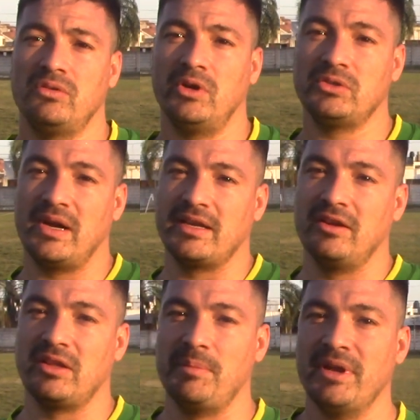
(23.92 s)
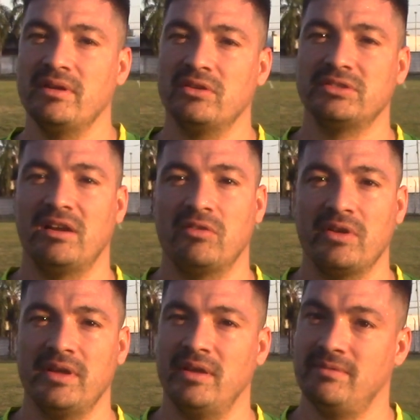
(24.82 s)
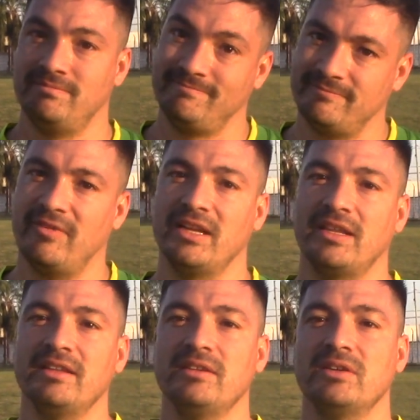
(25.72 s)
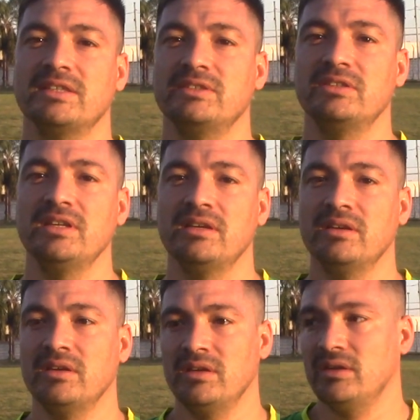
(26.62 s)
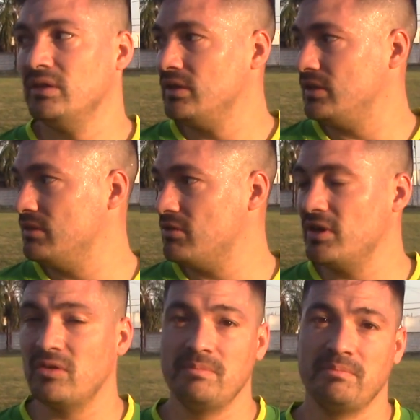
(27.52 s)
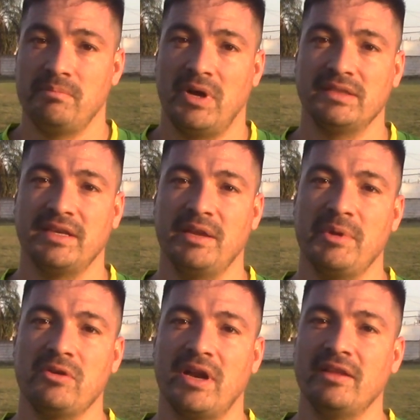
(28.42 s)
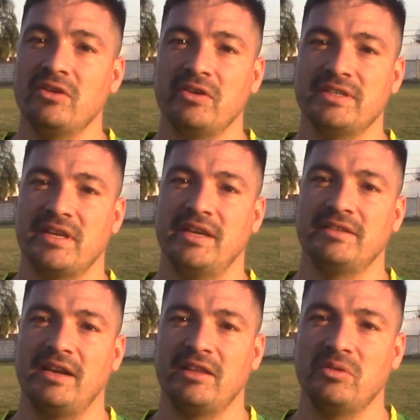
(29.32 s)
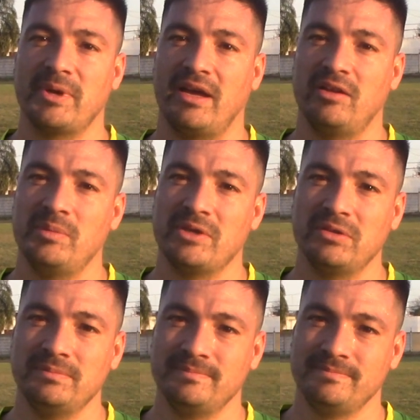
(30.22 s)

Nuestro arquero también nos salvó de bastantes ocasiones y bueno, a seguir mejorando y seguir entrenando para dar lo mejor.